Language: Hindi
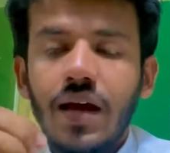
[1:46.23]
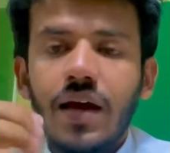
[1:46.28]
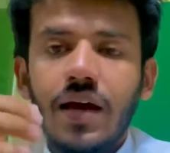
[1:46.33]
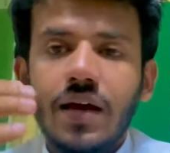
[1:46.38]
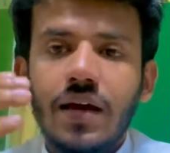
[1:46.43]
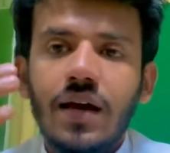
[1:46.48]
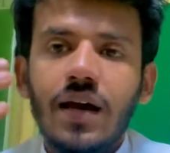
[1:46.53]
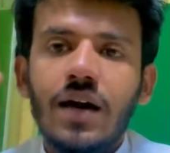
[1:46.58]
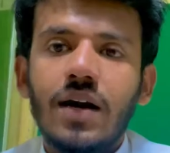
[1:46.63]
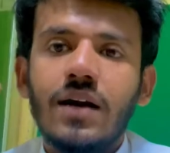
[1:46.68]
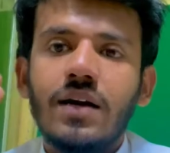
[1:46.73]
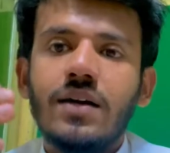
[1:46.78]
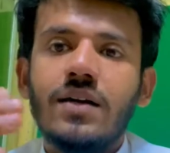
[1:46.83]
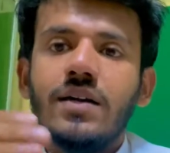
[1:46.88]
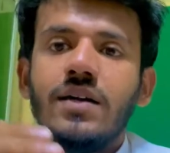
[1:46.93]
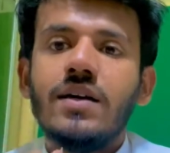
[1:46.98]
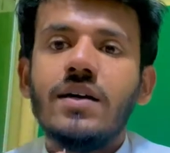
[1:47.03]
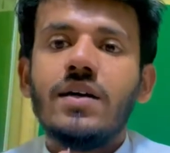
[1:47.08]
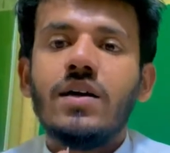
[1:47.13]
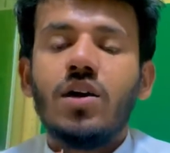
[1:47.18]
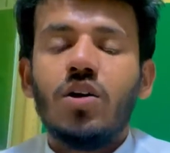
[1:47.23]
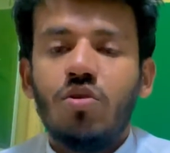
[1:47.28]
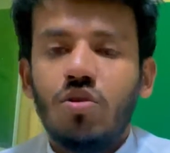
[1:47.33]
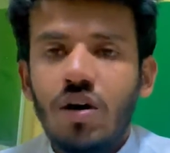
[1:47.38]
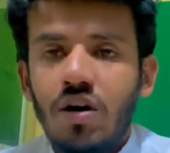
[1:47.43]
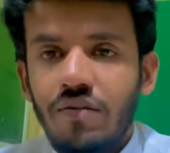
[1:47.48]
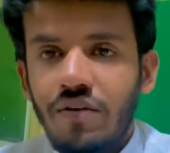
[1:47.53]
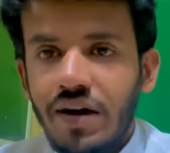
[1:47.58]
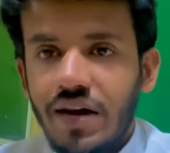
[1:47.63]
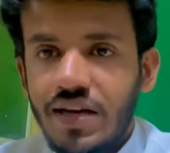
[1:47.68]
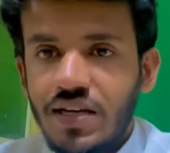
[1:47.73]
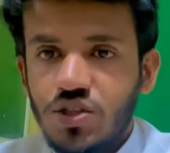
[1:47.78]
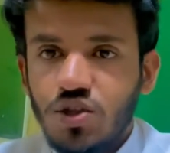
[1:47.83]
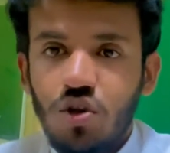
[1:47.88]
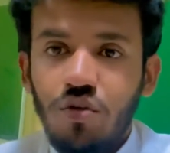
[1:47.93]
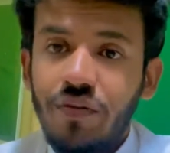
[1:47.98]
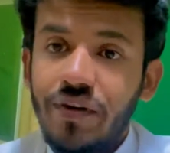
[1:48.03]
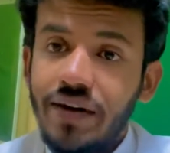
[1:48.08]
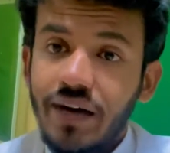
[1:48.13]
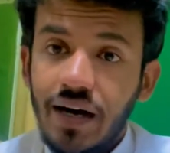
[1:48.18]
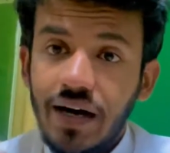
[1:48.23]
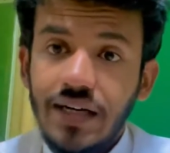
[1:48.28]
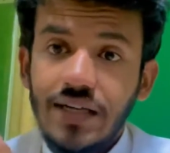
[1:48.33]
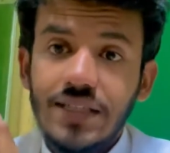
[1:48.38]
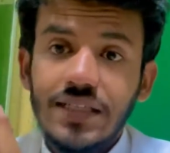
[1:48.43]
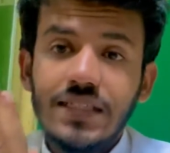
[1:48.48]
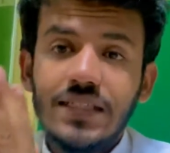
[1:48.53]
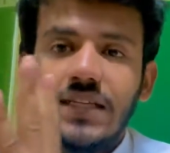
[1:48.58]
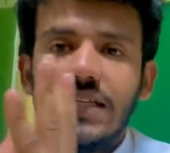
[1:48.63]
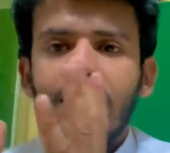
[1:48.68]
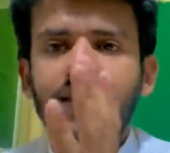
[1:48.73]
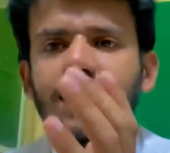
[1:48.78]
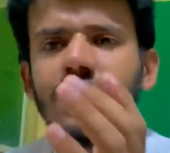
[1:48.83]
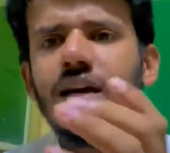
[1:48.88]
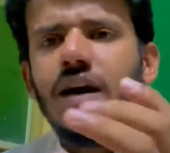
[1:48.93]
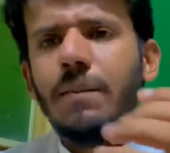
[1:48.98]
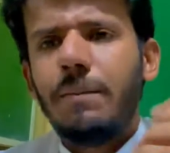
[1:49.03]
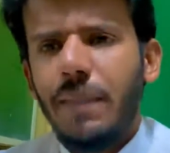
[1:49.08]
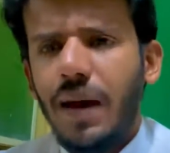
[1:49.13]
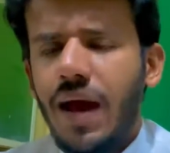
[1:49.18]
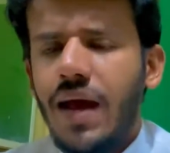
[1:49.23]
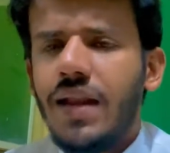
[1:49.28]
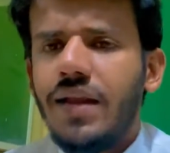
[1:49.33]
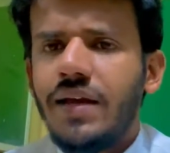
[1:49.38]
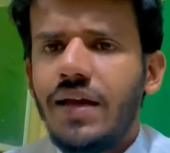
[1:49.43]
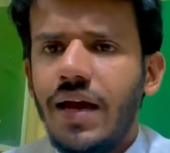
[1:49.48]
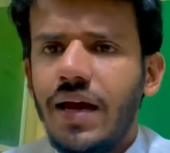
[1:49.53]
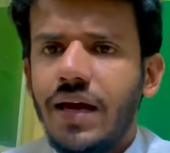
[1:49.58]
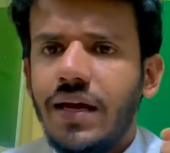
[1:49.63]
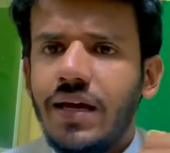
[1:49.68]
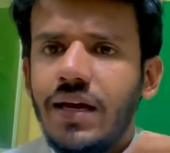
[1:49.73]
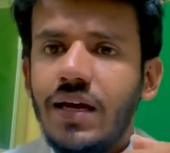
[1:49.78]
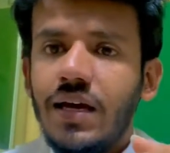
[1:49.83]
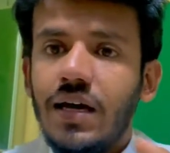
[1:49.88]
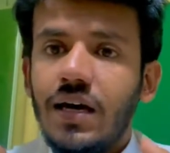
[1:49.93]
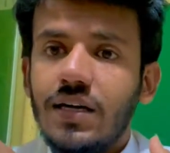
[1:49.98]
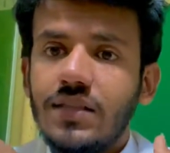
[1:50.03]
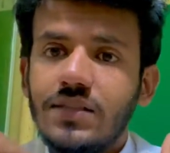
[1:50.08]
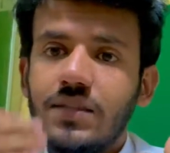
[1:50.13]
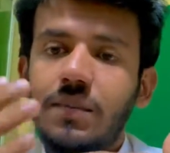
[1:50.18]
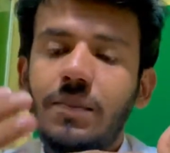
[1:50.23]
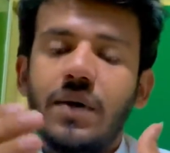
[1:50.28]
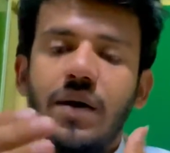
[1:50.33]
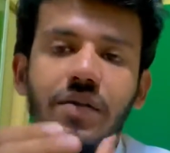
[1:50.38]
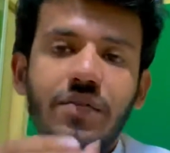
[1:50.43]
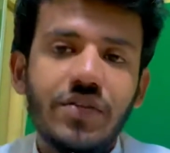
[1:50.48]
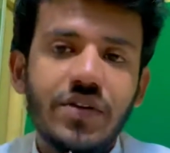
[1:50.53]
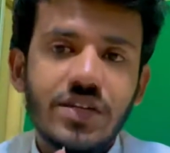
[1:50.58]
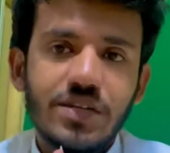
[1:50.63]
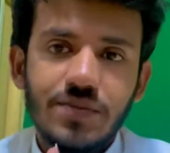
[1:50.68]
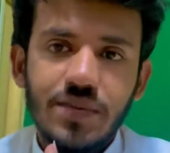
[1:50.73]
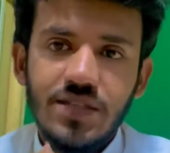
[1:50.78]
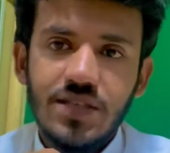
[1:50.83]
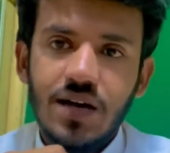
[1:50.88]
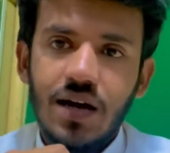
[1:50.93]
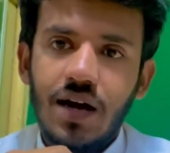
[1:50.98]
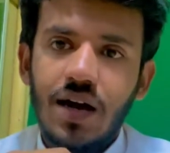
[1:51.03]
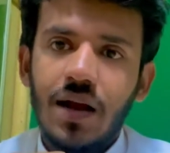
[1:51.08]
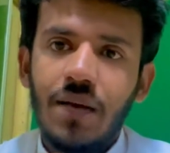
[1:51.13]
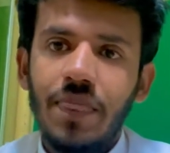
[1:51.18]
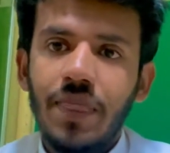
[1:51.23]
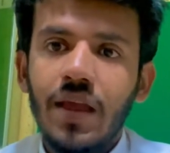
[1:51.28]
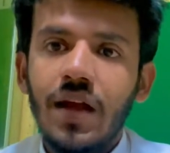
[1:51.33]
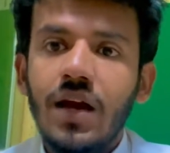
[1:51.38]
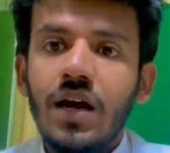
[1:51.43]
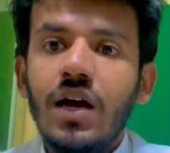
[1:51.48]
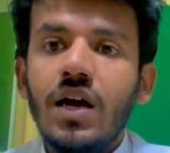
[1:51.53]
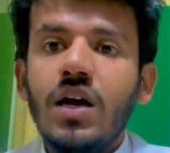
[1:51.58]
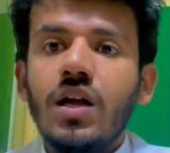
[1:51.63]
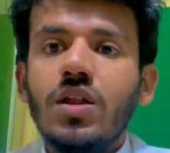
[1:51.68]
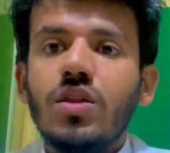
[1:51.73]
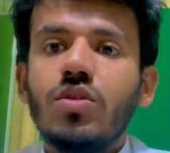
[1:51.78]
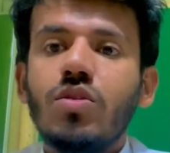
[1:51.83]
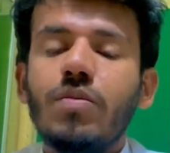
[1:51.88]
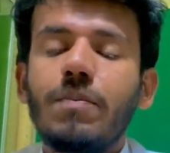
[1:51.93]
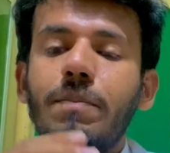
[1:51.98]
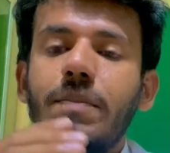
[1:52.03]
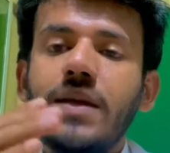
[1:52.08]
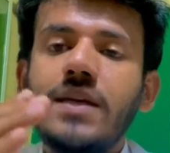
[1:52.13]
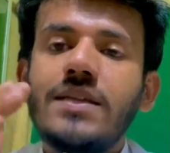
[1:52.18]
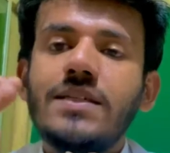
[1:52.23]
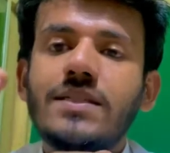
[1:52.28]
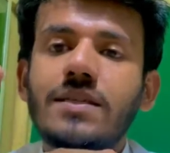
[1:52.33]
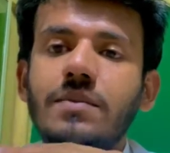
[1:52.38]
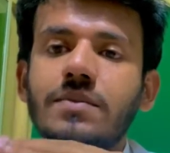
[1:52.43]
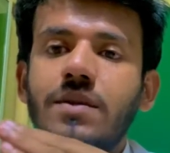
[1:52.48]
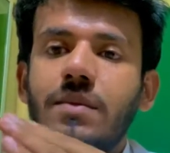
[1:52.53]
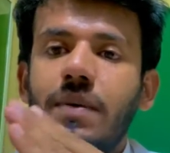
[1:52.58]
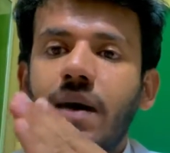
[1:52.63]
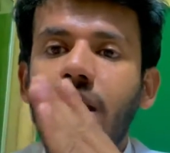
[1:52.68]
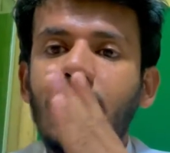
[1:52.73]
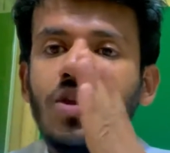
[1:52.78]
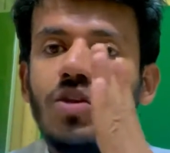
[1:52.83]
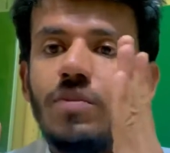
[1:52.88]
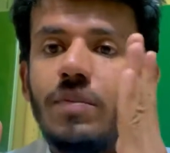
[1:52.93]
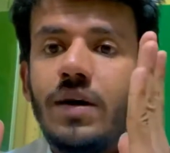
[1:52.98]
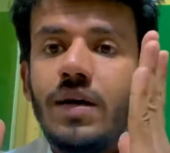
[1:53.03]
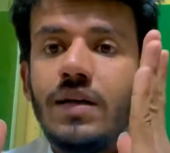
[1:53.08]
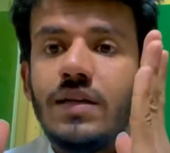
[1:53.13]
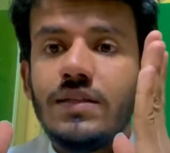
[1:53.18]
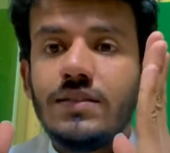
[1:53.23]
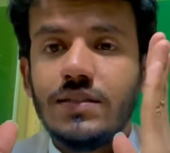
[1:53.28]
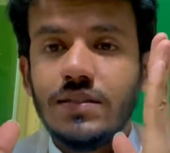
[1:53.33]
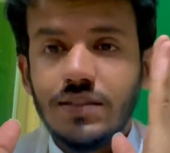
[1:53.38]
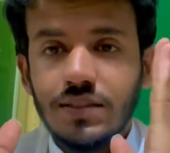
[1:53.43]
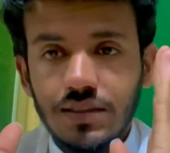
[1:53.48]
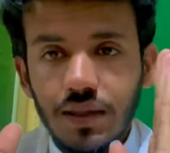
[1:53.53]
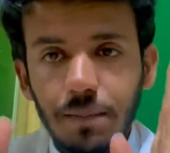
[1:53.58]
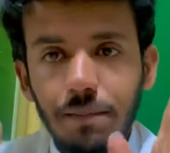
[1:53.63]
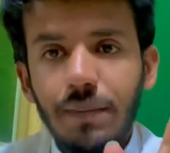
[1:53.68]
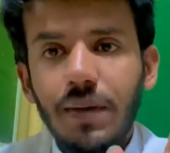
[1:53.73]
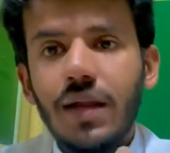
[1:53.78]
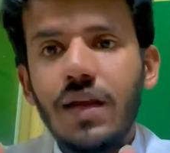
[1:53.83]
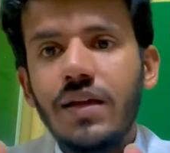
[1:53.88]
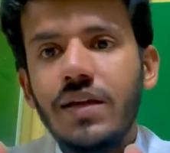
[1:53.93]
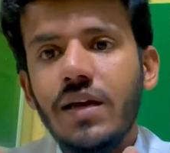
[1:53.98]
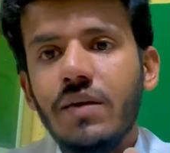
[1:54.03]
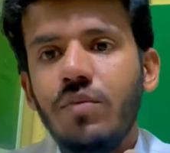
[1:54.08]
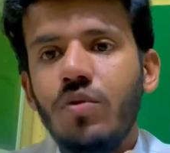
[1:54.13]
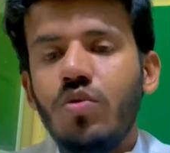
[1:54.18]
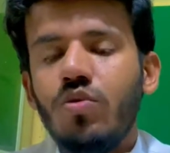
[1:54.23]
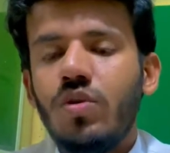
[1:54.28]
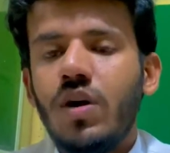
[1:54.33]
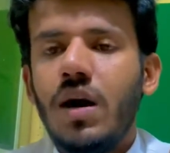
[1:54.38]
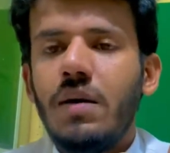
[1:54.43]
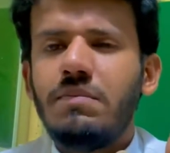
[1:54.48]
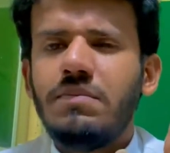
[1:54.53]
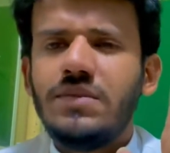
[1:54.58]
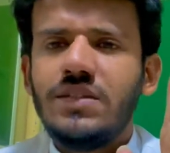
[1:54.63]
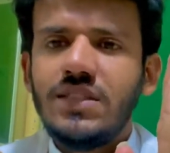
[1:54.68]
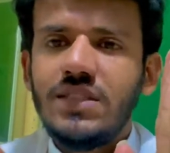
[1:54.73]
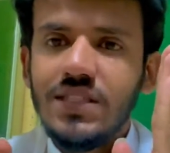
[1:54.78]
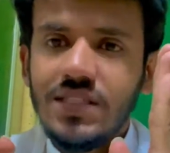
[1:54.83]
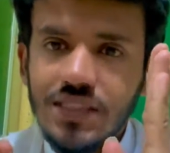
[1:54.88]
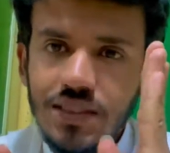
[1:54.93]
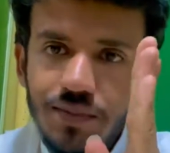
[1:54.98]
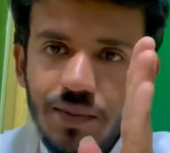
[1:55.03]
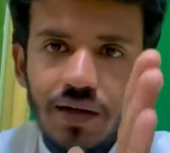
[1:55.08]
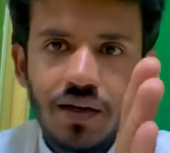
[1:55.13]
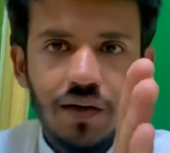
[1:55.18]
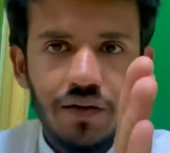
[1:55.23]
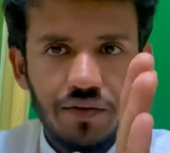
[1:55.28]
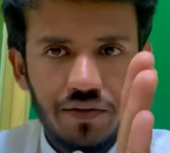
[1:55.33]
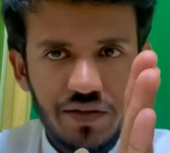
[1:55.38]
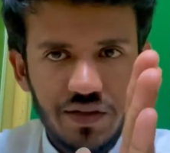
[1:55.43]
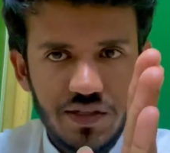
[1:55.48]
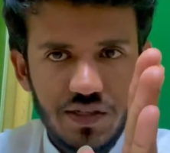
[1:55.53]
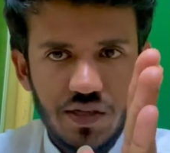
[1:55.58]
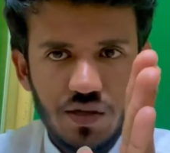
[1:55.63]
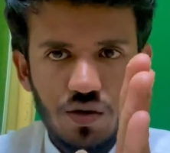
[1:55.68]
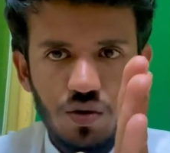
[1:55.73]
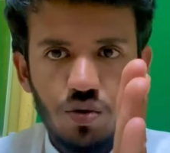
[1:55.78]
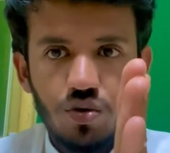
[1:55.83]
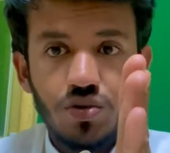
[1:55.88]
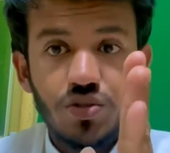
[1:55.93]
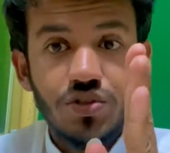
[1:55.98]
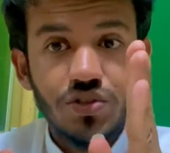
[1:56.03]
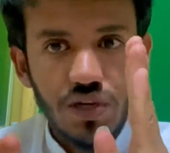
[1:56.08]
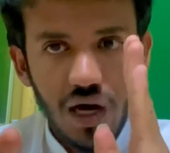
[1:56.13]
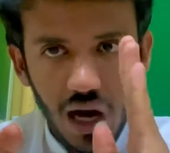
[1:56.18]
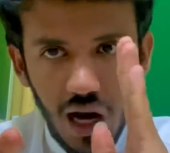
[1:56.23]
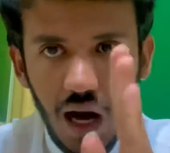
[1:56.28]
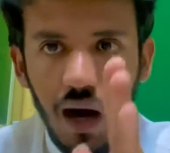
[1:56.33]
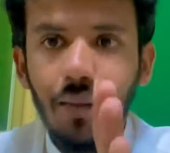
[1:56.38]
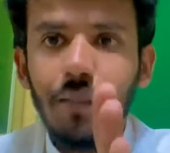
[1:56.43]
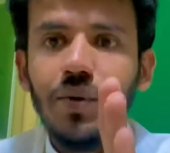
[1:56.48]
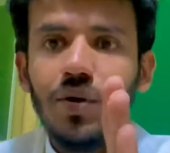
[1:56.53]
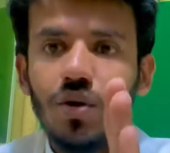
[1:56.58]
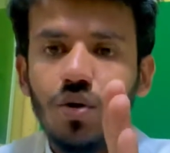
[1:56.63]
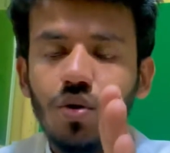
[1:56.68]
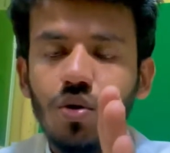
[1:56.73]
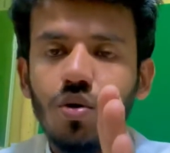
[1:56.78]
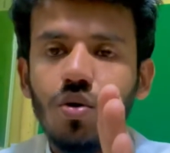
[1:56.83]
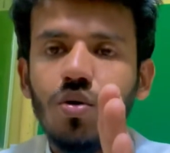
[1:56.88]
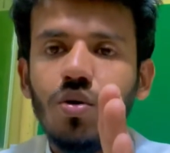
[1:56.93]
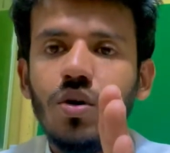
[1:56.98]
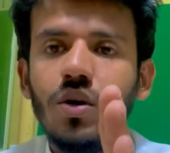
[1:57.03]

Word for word: कि यार कोरोना वायरस कोविड नाइन्टीन इतना फैल गया है कि सब कंट्रीज़ में जा रहा है तो प्लीज़ सबसे पहले तो मैं सबके लिए ये बोलूँगा आप जिस भी कंट्री से हो जहाँ भी हो